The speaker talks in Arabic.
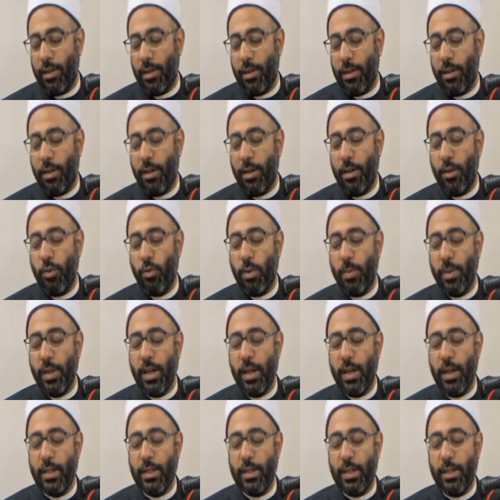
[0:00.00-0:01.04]
قال
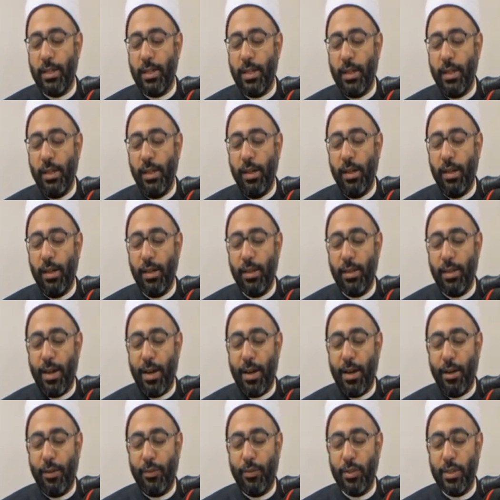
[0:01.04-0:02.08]
وبهذا الدليل
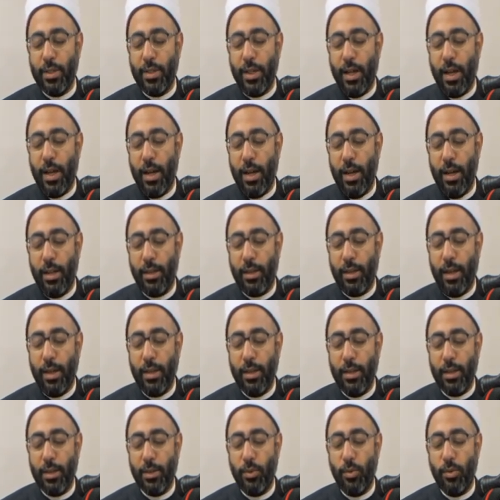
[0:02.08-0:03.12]
تعرف استحالة
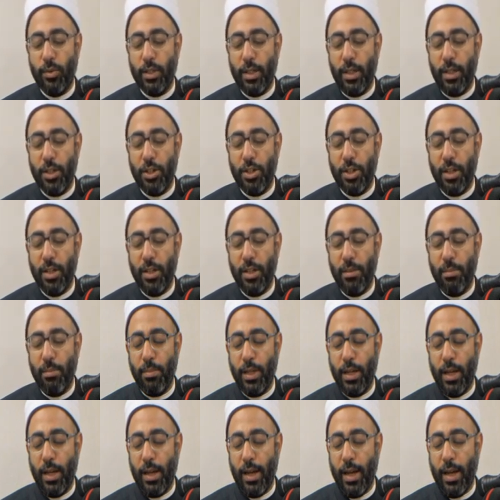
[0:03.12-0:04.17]
أن يكون لشيء
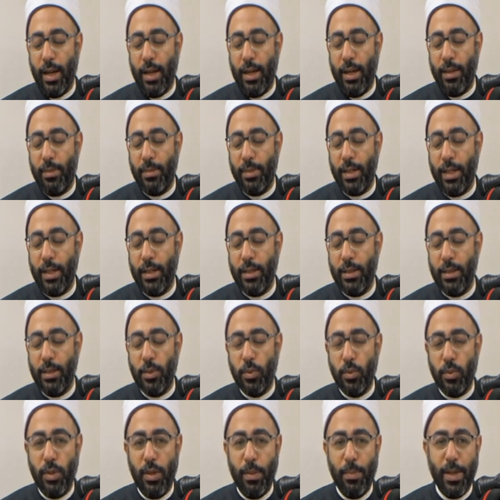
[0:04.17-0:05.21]
من العالم
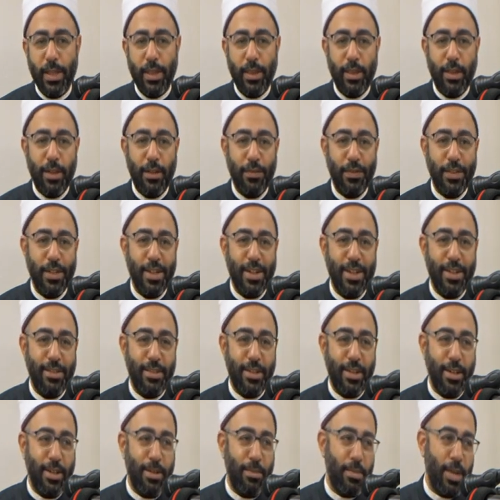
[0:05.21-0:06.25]
تأثير البتة في
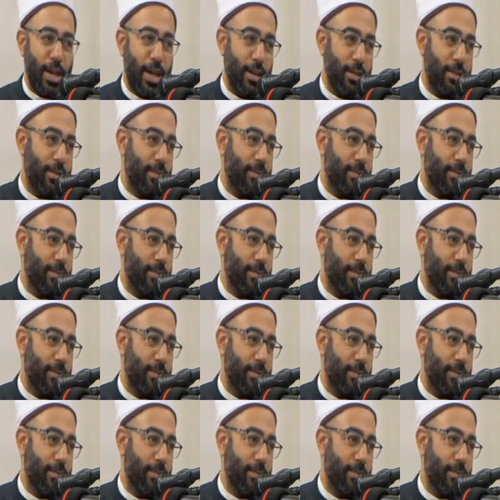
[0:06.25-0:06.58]
أثر ما